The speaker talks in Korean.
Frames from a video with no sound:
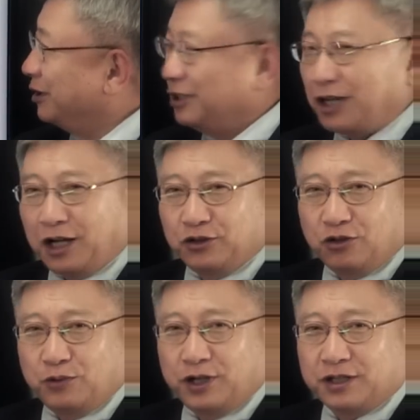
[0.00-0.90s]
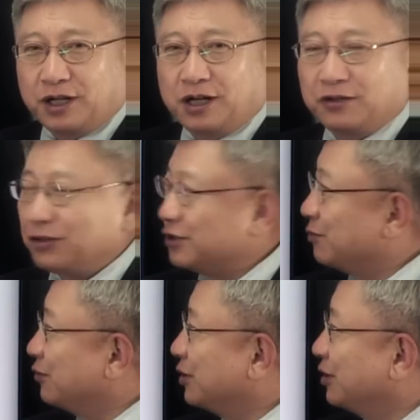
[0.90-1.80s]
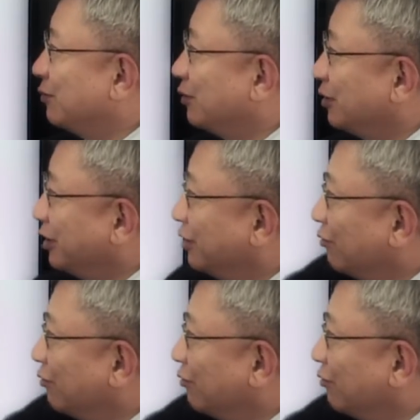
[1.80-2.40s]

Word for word: 이 아인토벤의 삼각형에서 보시게 되면 리드